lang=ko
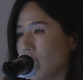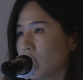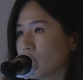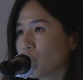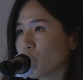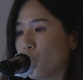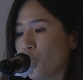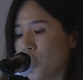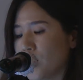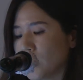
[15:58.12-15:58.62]

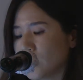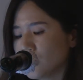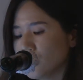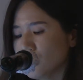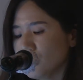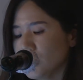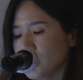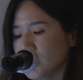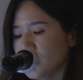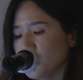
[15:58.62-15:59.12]
동화를
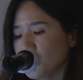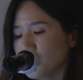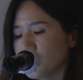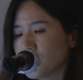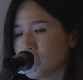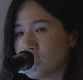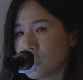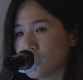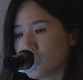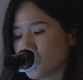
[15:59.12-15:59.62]
수시로
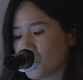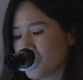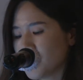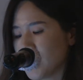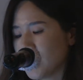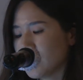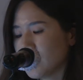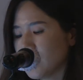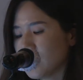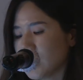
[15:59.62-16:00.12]
들려주어야
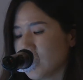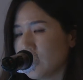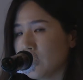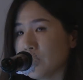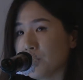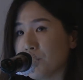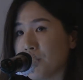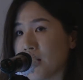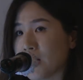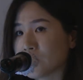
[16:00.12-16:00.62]

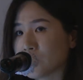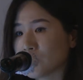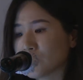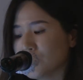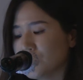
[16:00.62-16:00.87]
한다는 방정원